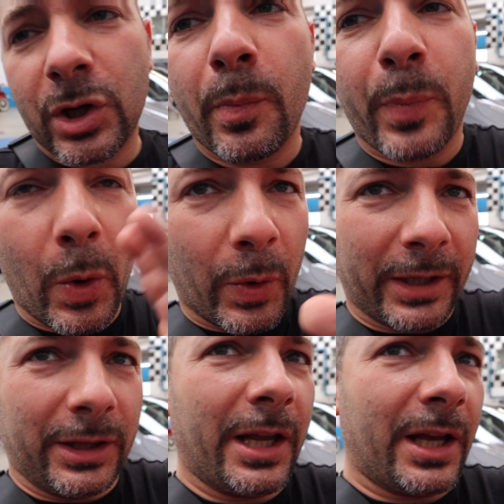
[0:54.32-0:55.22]
c'è un po'
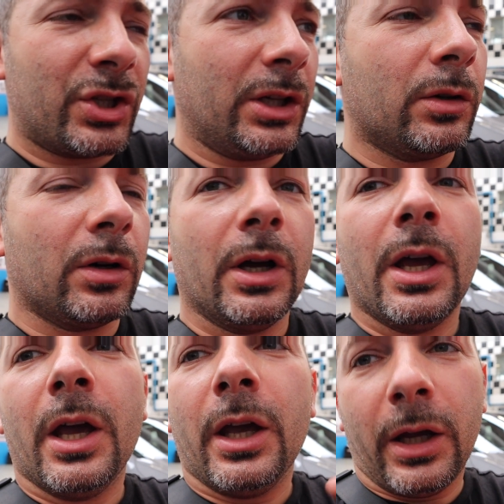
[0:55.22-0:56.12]
di casino
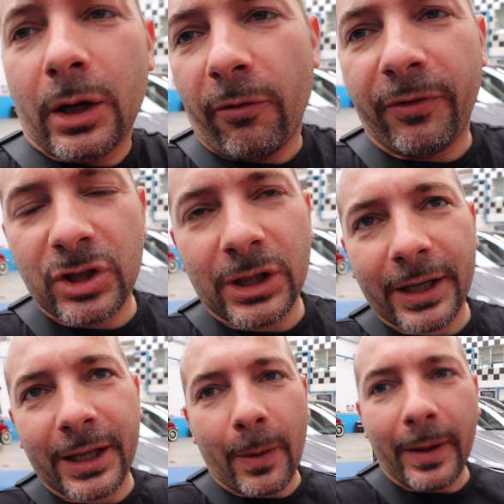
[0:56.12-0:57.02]
in officina
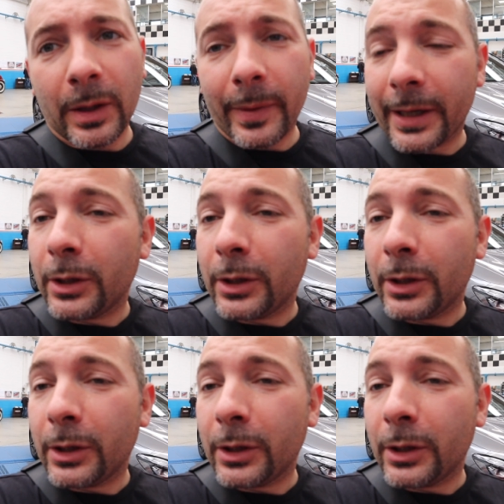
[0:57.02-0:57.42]
chiaramente perché